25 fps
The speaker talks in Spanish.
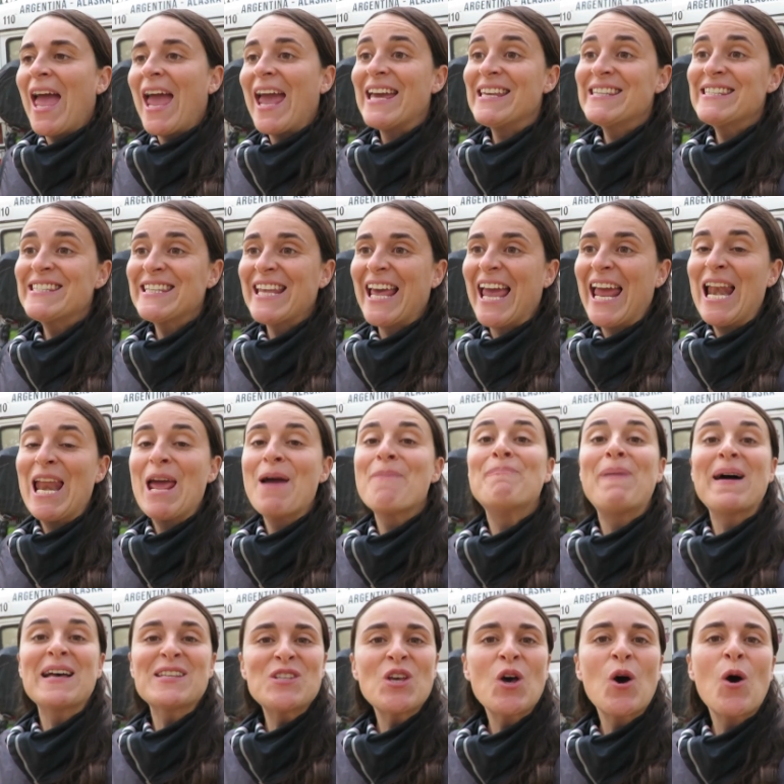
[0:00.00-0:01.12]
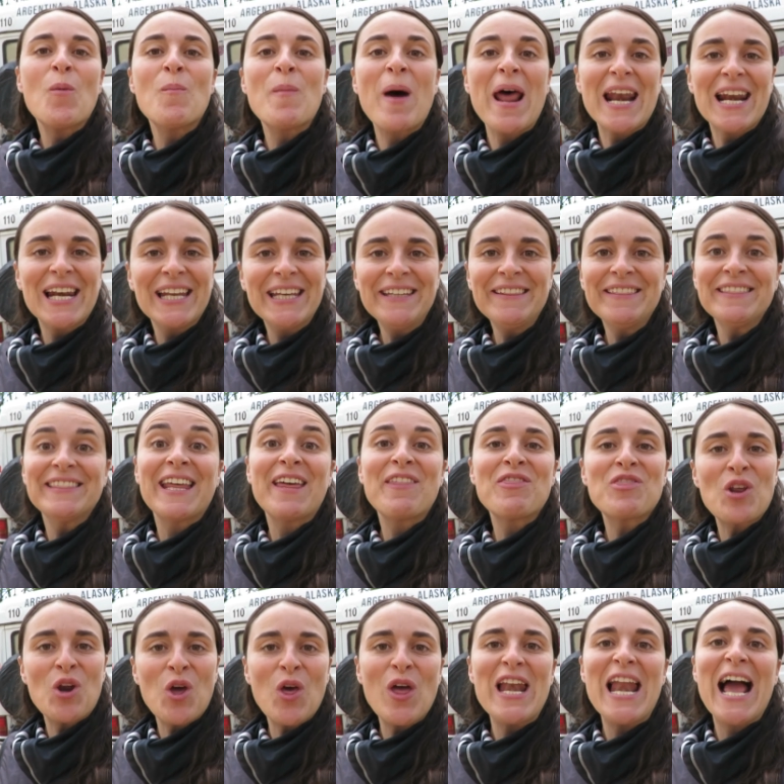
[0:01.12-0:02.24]
es el espacio de Merlín
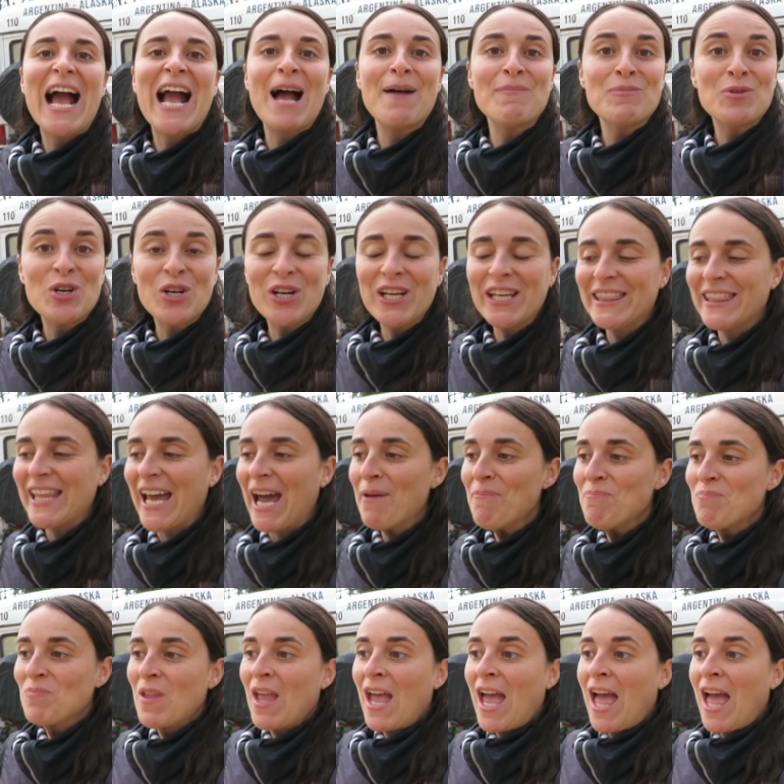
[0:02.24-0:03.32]
dentro de la camioneta